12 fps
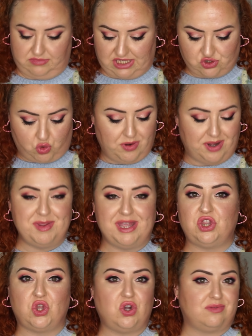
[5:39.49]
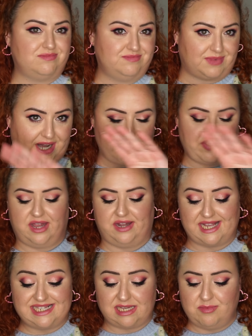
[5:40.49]
Descubrimiento mm,
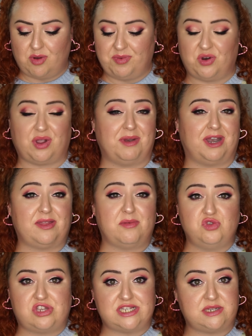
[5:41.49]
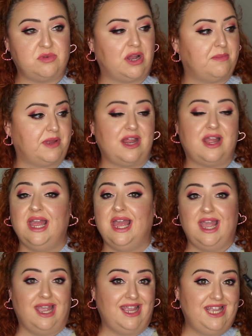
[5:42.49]
recientísimo, pero que merece muchísimo la pena.
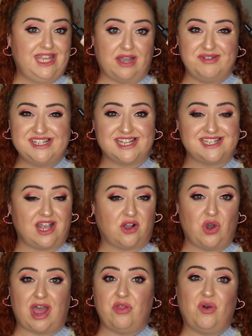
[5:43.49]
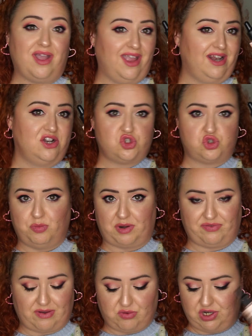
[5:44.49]
Y ya veis que se ha colado en super
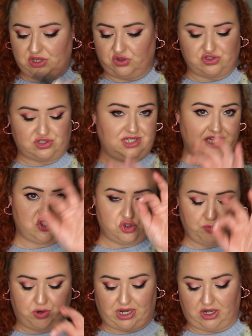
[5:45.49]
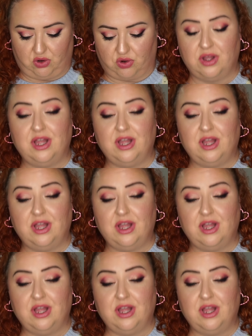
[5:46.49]
favoritos. Y eso es por algo.